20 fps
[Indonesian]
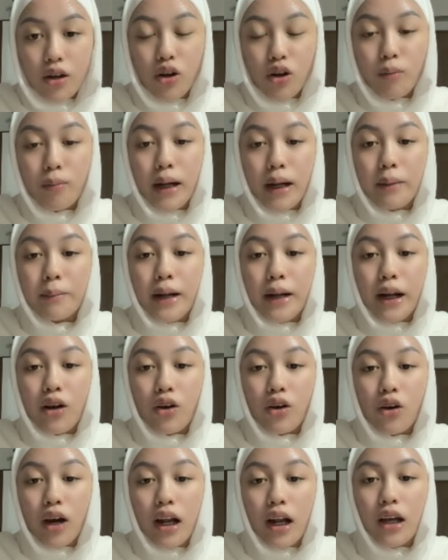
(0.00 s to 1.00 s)
kalau
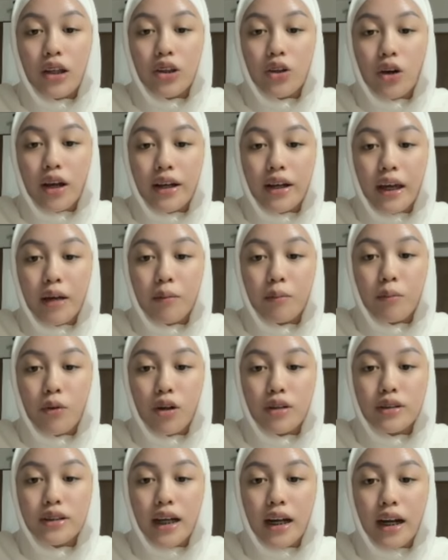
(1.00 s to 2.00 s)
brand-brand lokal atau ada yang
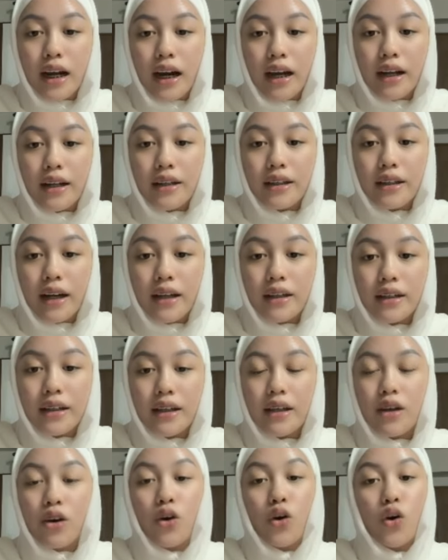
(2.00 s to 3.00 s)
mall jarang ada di
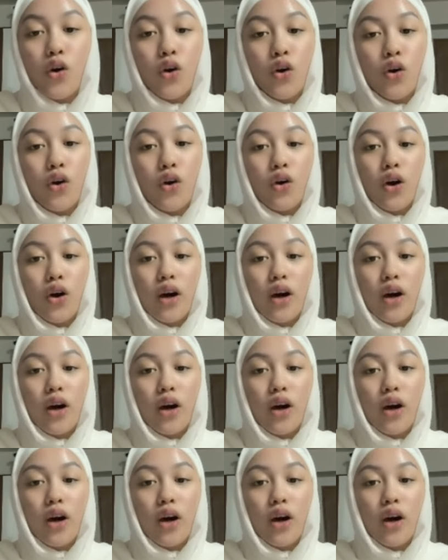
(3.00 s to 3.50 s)
oh